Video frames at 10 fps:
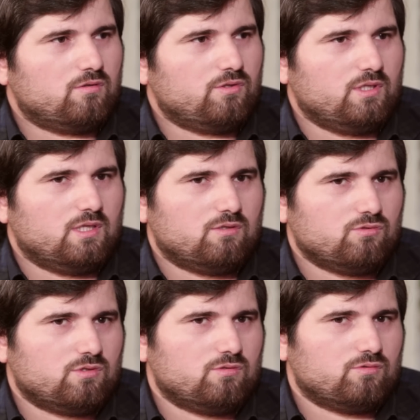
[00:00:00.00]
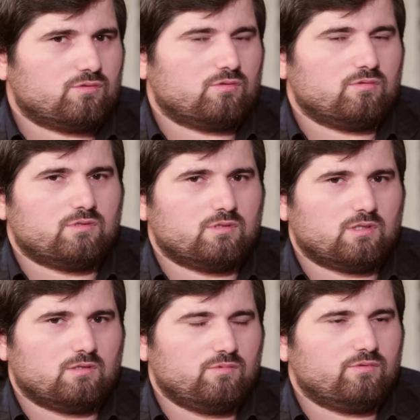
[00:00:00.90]
я уже устроился
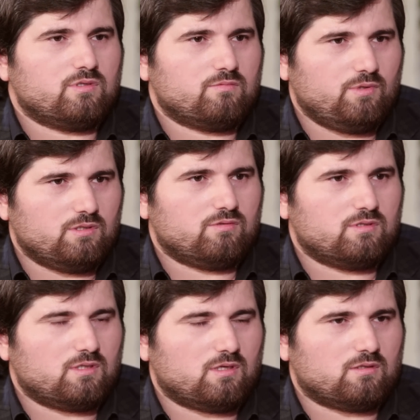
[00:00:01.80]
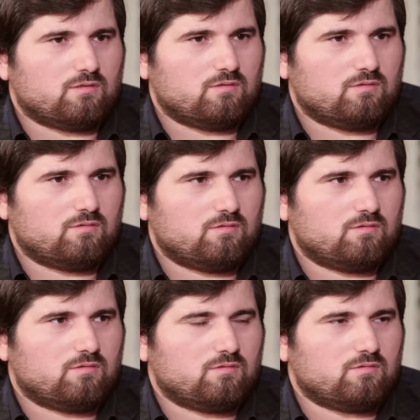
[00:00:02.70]
как бы петь в ресторан.
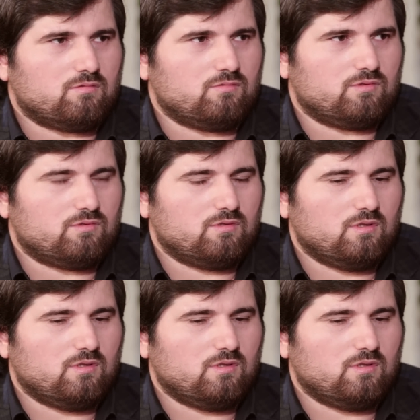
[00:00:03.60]
Вот.